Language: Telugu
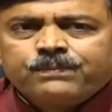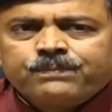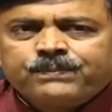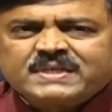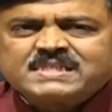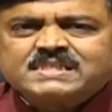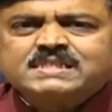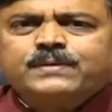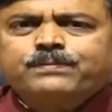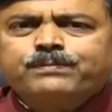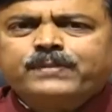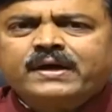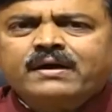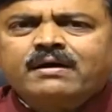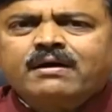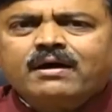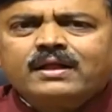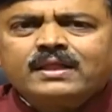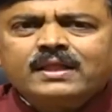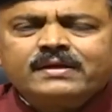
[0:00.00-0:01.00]
పశ్చిమ
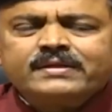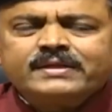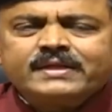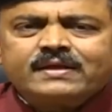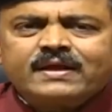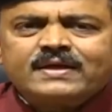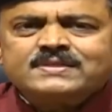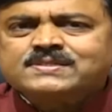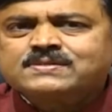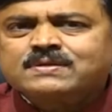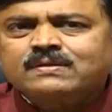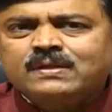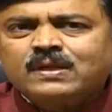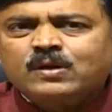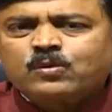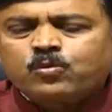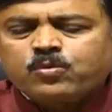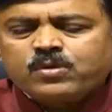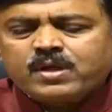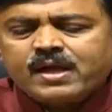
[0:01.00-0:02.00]
బెంగాల్ లాంటి
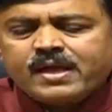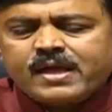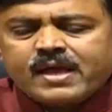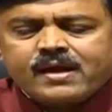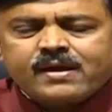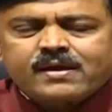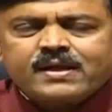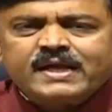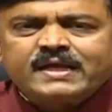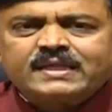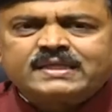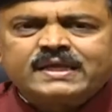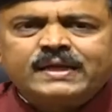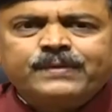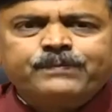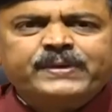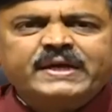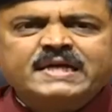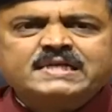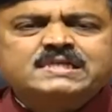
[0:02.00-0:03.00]
రాష్ట్రంలో కూడా ఎక్కడైతే
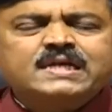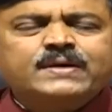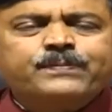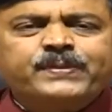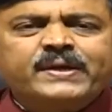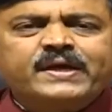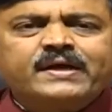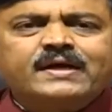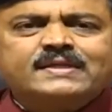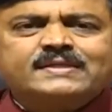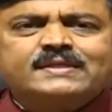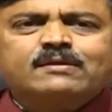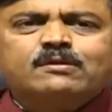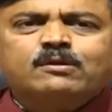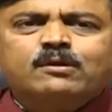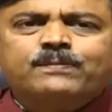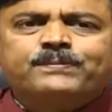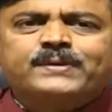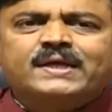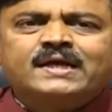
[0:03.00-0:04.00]
బీజేపీ
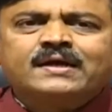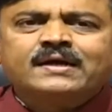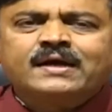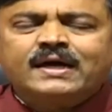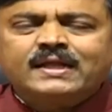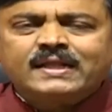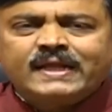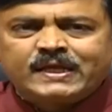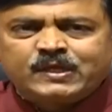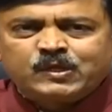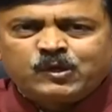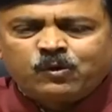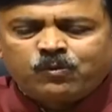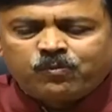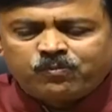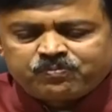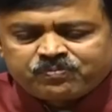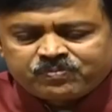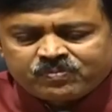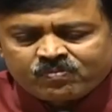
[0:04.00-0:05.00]
గతంలో బలంగా లేదో
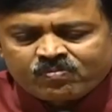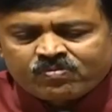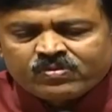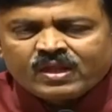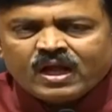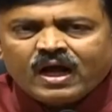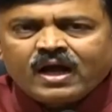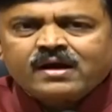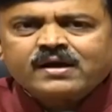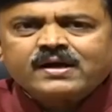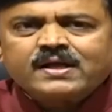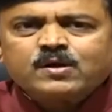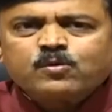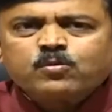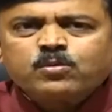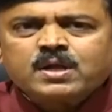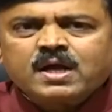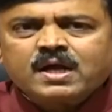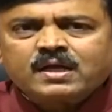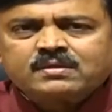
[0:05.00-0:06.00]
అక్కడ
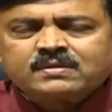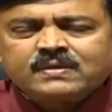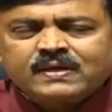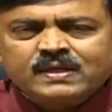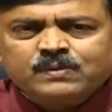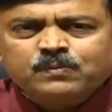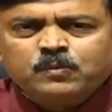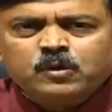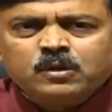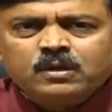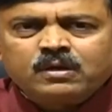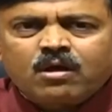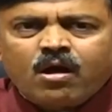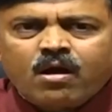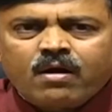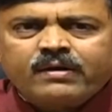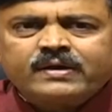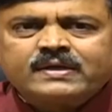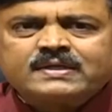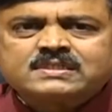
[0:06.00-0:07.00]
కూడా తృణమూల్
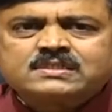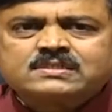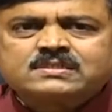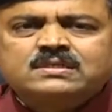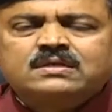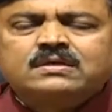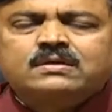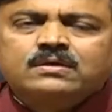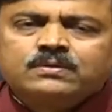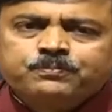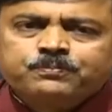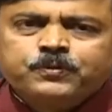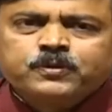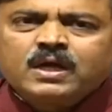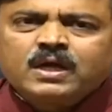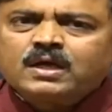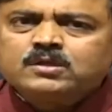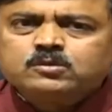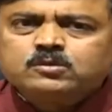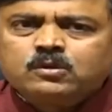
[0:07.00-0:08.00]
కాంగ్రెస్
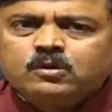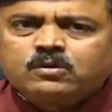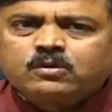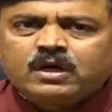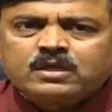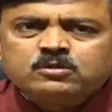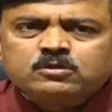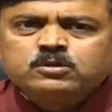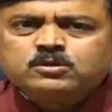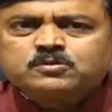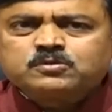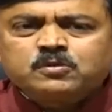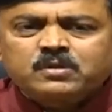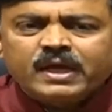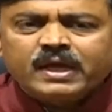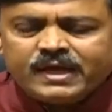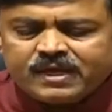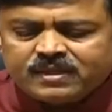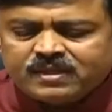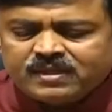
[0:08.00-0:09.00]
పునాదులు
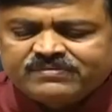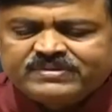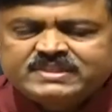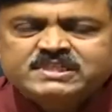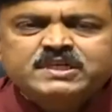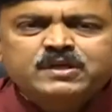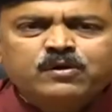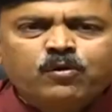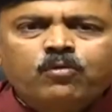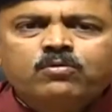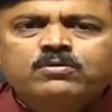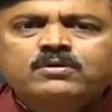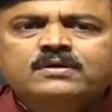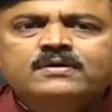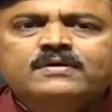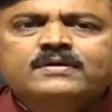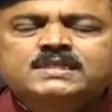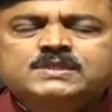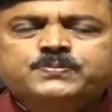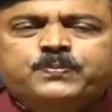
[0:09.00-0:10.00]
కదులుతున్నాయన్న విషయం
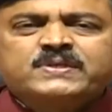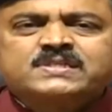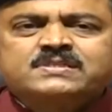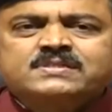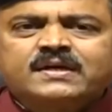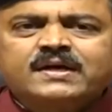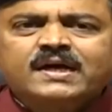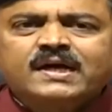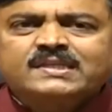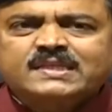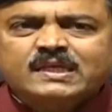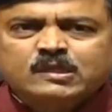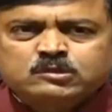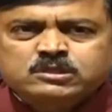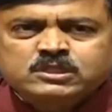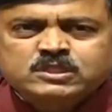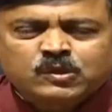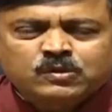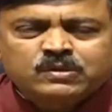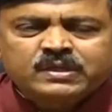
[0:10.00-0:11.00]
స్పష్టంగా
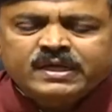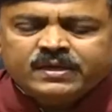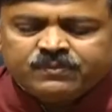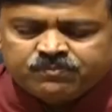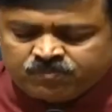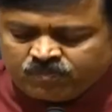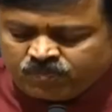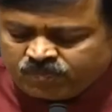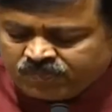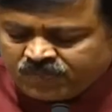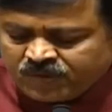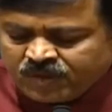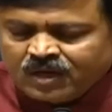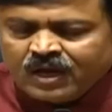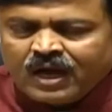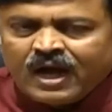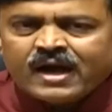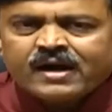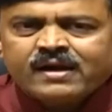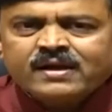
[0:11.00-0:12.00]
తెలుస్తోంది
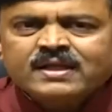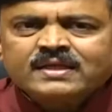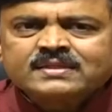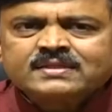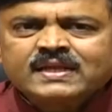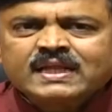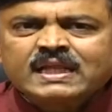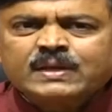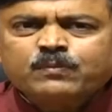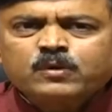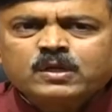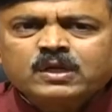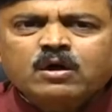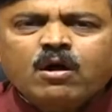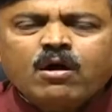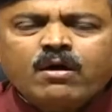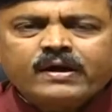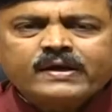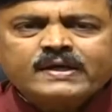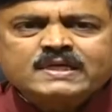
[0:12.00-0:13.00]
అక్కడ తృణమూల్
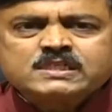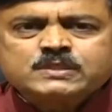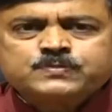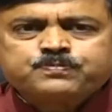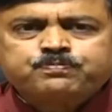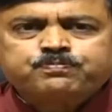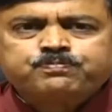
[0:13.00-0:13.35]
కాంగ్రెస్